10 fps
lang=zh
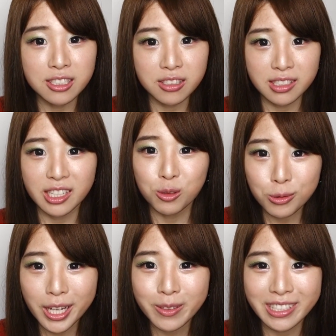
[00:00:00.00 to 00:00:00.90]
是今年
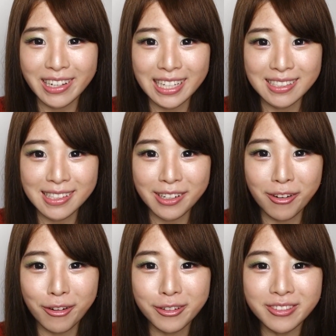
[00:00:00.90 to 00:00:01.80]
最流行的颜色
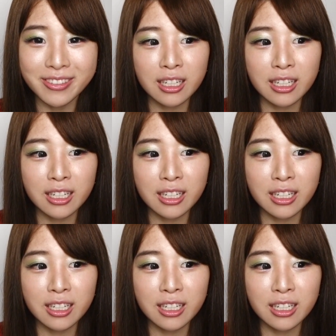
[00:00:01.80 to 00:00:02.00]
哦。